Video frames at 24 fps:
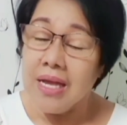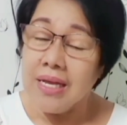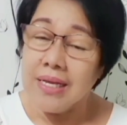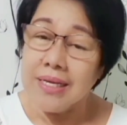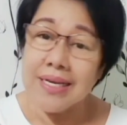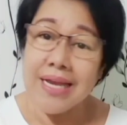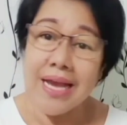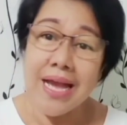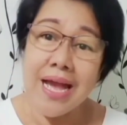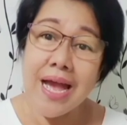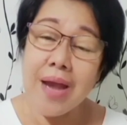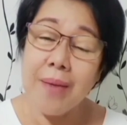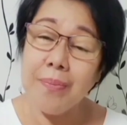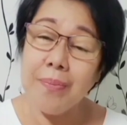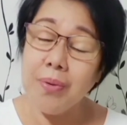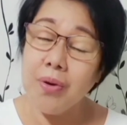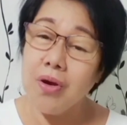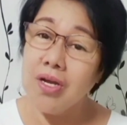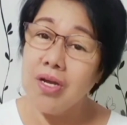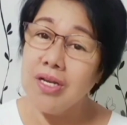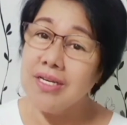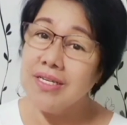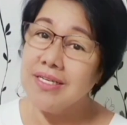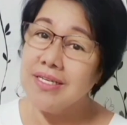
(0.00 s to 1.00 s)

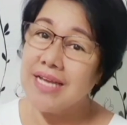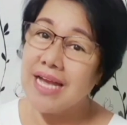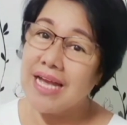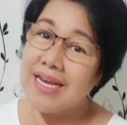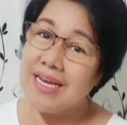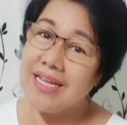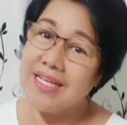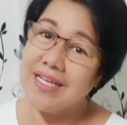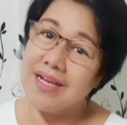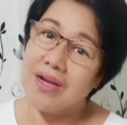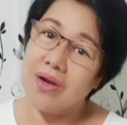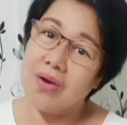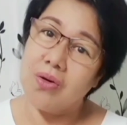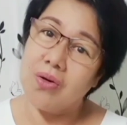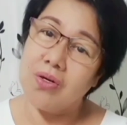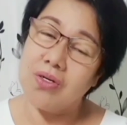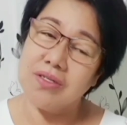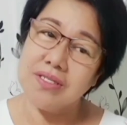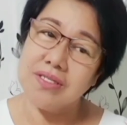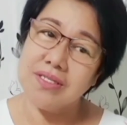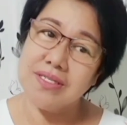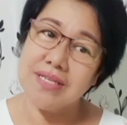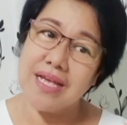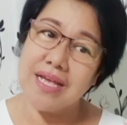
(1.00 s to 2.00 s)
Kahapon, galing ako
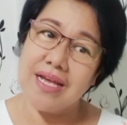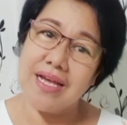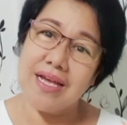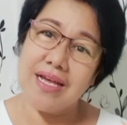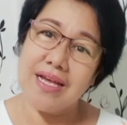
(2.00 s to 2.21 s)
sa